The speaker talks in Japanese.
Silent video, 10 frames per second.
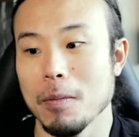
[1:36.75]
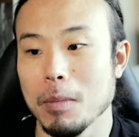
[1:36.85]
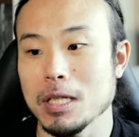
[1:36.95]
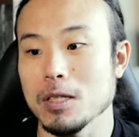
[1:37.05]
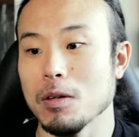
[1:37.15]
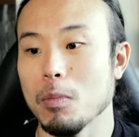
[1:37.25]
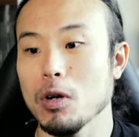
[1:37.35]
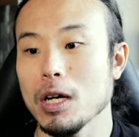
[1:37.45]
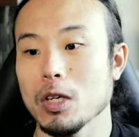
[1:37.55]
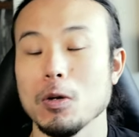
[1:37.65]
まず、
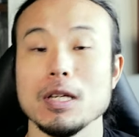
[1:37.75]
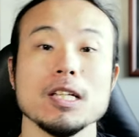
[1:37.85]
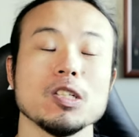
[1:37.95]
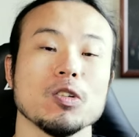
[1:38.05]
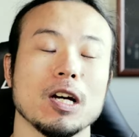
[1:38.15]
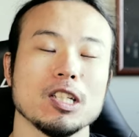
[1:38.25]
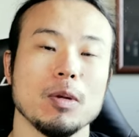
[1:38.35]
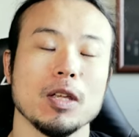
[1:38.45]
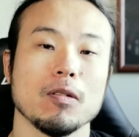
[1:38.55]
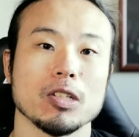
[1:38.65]
僕は競泳選手を始
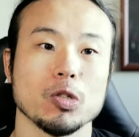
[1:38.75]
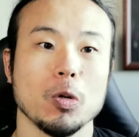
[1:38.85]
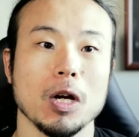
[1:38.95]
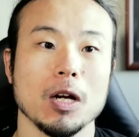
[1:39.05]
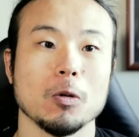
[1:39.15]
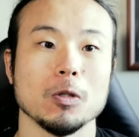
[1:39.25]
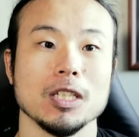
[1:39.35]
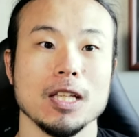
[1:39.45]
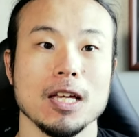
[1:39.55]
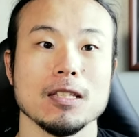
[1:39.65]
めたのは小学校
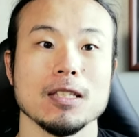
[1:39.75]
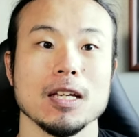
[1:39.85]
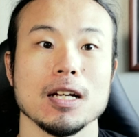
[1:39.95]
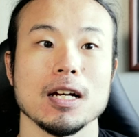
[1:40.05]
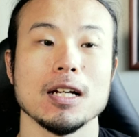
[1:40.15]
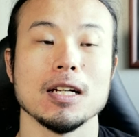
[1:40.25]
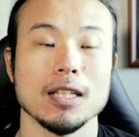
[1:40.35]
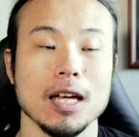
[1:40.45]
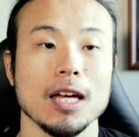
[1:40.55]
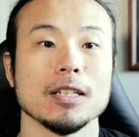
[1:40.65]
2年生から
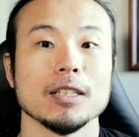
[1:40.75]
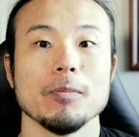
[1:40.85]
で、